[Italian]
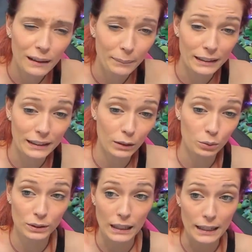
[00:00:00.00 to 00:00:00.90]
a parte che
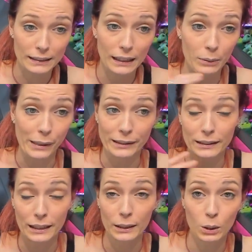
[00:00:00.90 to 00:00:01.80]
russare tra questi
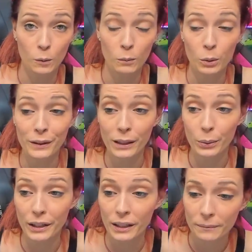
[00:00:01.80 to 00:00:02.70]
tre tromboni
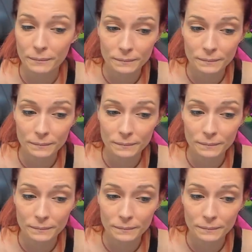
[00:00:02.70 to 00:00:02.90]
qui.